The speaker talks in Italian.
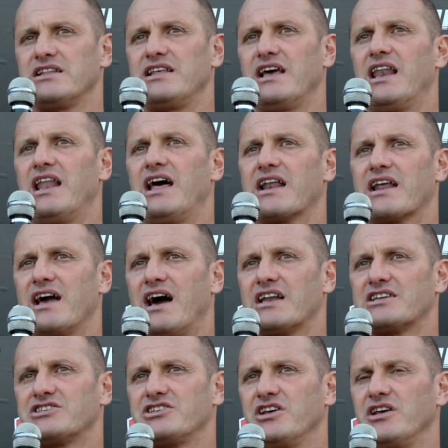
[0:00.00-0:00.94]
di
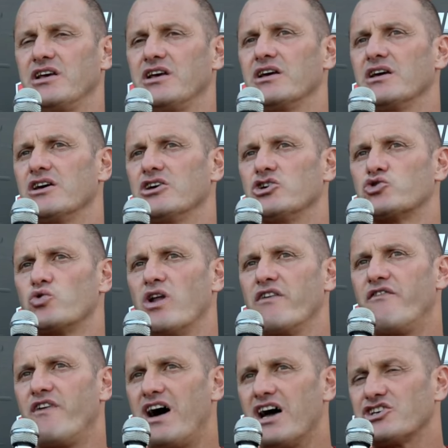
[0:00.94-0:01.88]
allargarsi
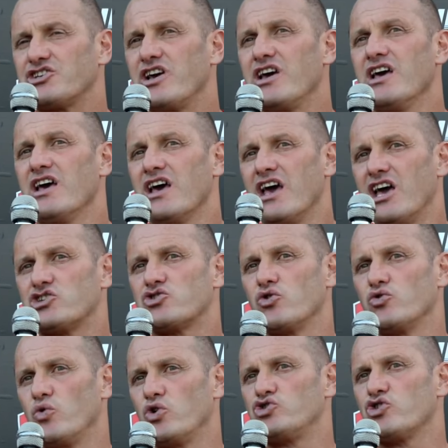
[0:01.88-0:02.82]
sulle fasce e
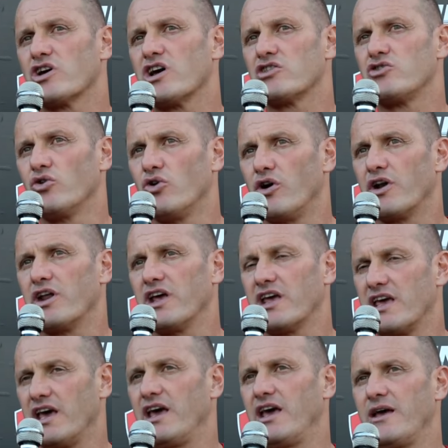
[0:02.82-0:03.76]
sono due giocatori
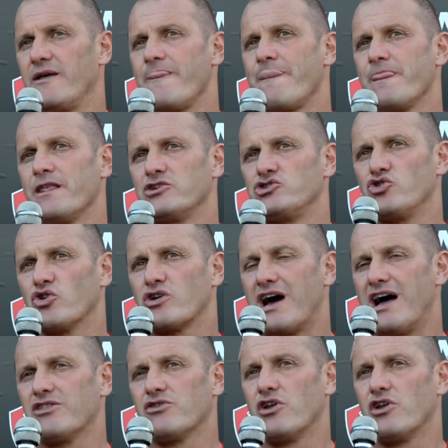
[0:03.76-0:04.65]
che giocando